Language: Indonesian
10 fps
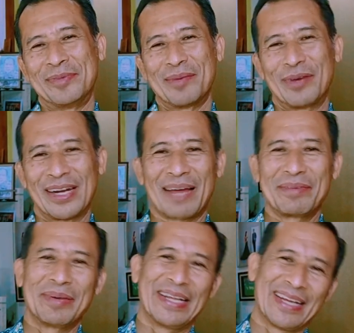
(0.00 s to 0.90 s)
Mudah-mudahan
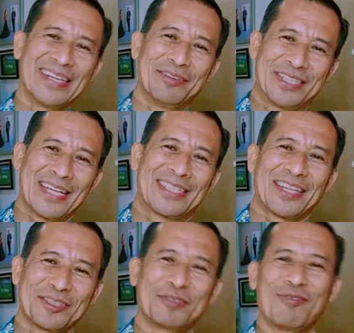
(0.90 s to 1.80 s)
kami meninggal di usia
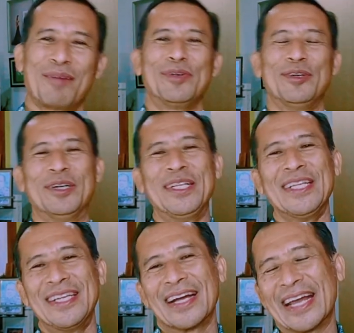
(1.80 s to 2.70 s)
120
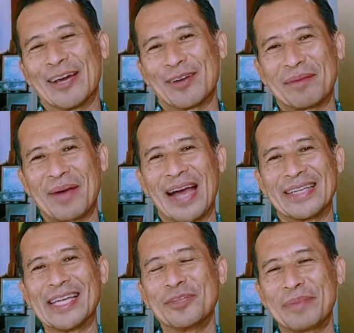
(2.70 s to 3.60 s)
Karena orang
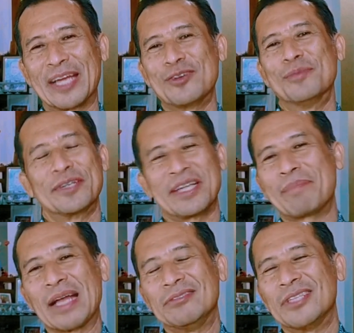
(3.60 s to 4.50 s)
bahagia tuh pengen umurnya
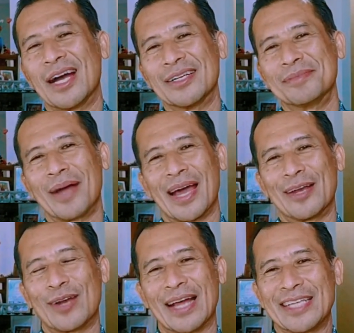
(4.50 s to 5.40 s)
panjang
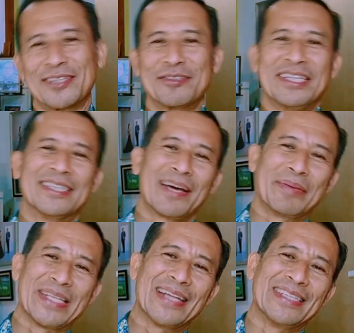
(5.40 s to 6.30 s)
Bahkan orang jatuh cinta
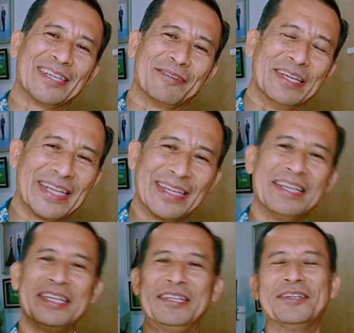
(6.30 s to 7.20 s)
menyanyi Ku ingin
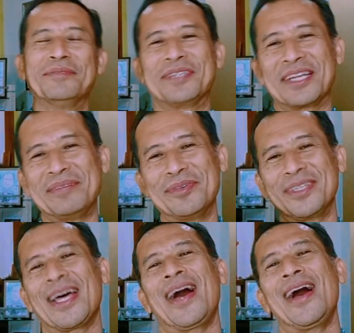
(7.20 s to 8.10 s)
hidup
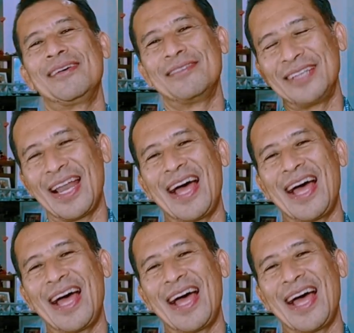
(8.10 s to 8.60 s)
seribu tahun